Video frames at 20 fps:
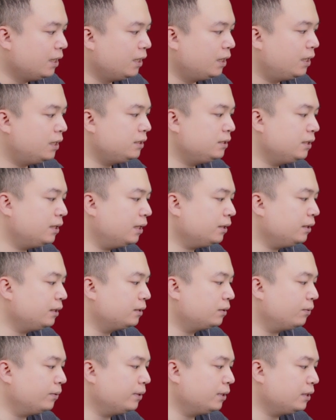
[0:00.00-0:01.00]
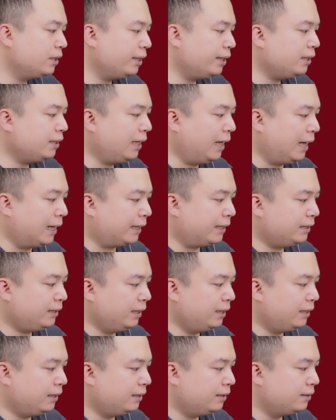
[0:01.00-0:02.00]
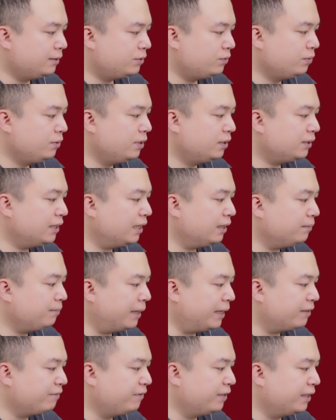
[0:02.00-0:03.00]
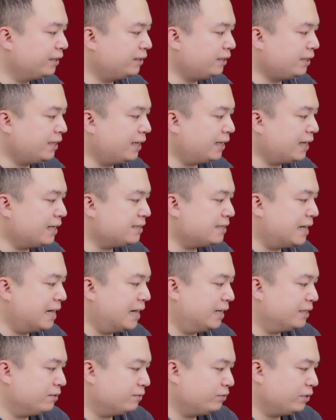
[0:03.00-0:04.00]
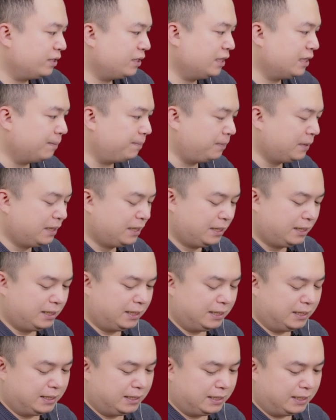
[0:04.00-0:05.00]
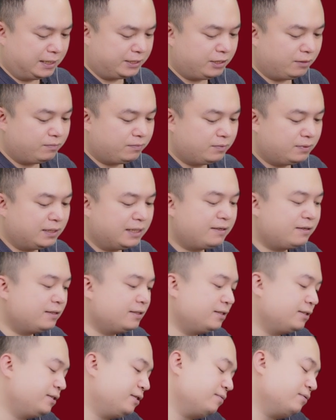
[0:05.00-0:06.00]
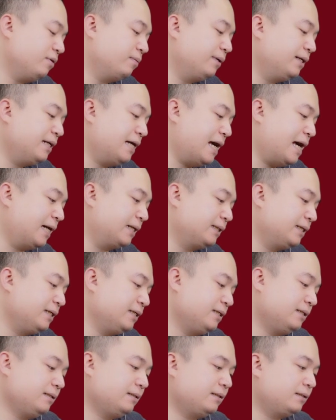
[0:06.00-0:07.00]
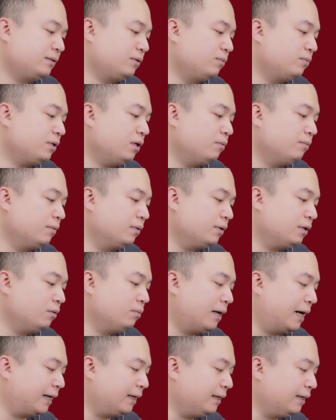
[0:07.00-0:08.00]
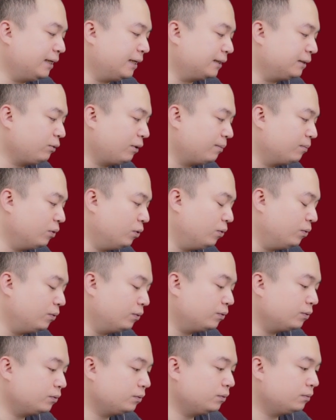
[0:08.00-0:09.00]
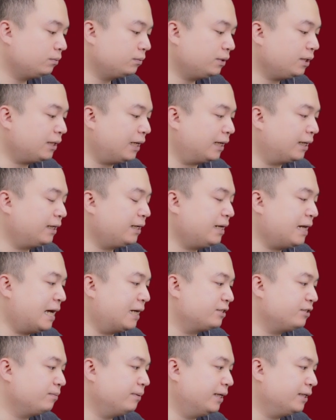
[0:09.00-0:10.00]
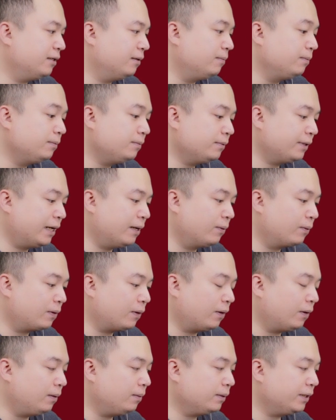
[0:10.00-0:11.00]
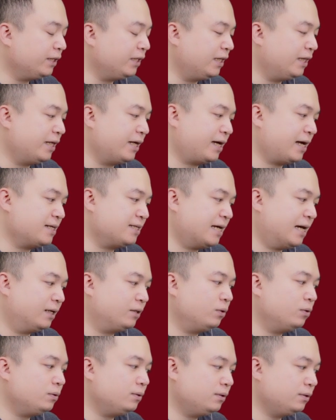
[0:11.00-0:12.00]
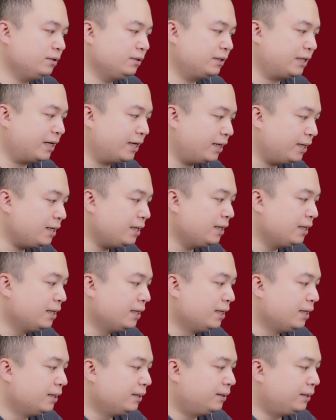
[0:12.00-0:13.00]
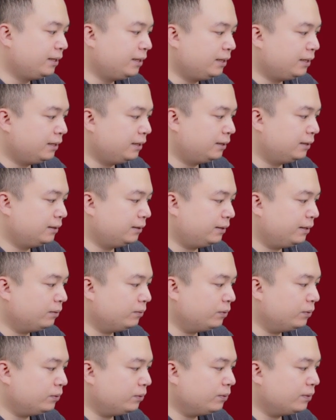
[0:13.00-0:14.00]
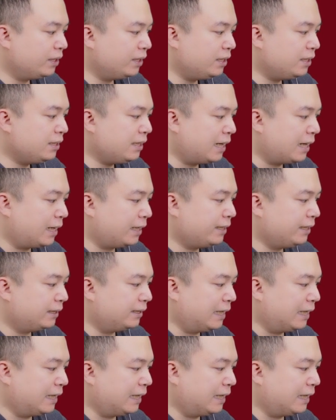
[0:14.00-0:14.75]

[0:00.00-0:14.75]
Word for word: hơn nữa thì tôi nghĩ là cái tỷ xu hướng tăng mạnh về tỷ lệ casa trong doanh nghiệp uh, trong ngân trong dòng ngân hàng thì cũng không không hẳn là toàn bộ tất cả ngân hàng trong hệ thống đều có cái tỷ lệ casa tốt như thế thì theo tôi tôi nghĩ là hiện